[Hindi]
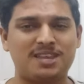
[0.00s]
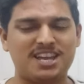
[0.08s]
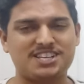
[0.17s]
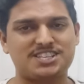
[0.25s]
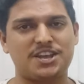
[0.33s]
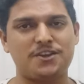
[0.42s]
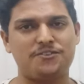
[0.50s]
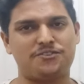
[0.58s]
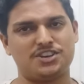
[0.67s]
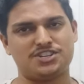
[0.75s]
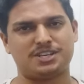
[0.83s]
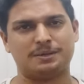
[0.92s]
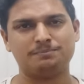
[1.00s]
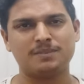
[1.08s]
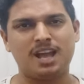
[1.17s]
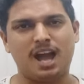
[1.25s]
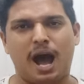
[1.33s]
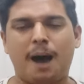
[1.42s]
थे इसके फीचर
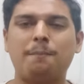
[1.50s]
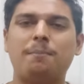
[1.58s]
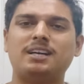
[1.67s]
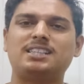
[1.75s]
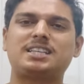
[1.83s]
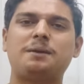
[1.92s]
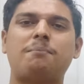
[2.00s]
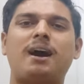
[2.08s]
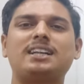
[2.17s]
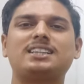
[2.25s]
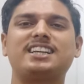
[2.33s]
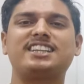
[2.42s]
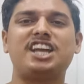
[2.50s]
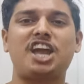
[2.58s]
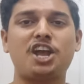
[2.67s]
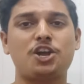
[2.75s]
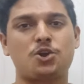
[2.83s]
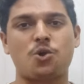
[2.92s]
अब इसके बात करते
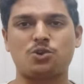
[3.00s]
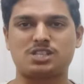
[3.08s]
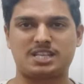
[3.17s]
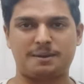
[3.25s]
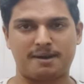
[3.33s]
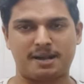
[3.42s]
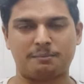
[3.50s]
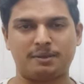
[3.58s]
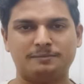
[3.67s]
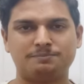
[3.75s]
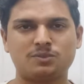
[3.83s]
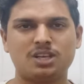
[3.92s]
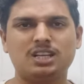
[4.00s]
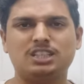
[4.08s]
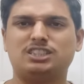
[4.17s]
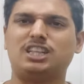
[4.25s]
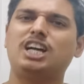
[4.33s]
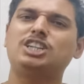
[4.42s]
हैं कॉन्स के बारे में
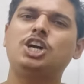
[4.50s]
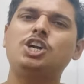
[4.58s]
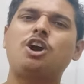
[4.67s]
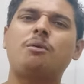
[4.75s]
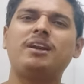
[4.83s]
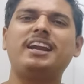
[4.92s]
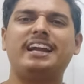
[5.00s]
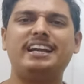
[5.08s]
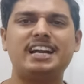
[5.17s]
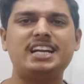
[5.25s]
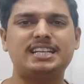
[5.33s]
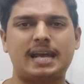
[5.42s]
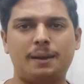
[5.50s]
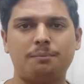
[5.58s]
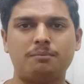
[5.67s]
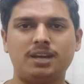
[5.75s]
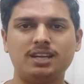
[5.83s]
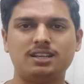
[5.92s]
ज्यादातर नॉर्मल इंडियन टैप
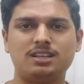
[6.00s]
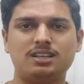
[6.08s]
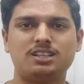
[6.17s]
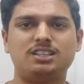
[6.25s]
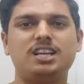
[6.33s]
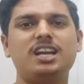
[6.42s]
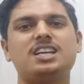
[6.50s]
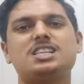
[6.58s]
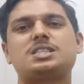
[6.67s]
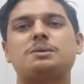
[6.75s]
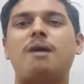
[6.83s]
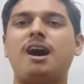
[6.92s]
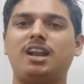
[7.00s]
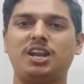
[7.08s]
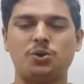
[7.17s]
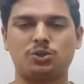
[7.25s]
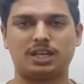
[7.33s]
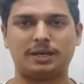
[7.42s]
में ये इस्तेमाल
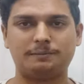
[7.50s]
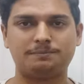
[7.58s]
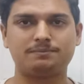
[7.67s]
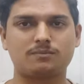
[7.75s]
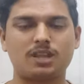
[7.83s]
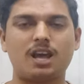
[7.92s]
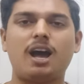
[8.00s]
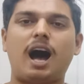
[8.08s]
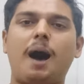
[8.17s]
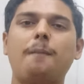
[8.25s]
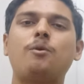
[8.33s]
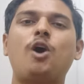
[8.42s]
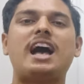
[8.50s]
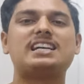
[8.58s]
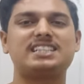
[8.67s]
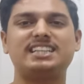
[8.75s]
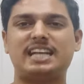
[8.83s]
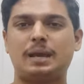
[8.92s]
नहीं होता आपको
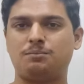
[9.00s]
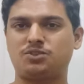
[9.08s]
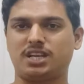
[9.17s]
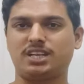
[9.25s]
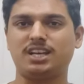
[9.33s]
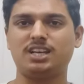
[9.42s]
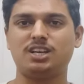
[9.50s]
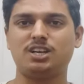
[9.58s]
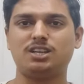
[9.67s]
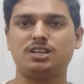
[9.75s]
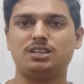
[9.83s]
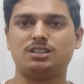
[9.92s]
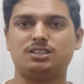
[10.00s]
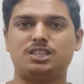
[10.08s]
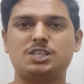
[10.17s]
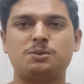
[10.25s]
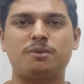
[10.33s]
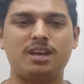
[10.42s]
ऐसे टैप चाहिए
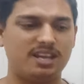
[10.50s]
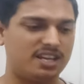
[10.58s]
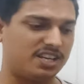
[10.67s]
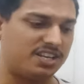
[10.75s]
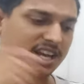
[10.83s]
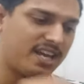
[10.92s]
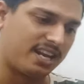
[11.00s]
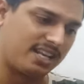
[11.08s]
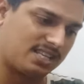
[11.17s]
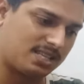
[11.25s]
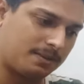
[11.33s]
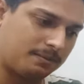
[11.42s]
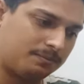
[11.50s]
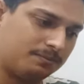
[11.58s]
जिसमें ये रिंग्स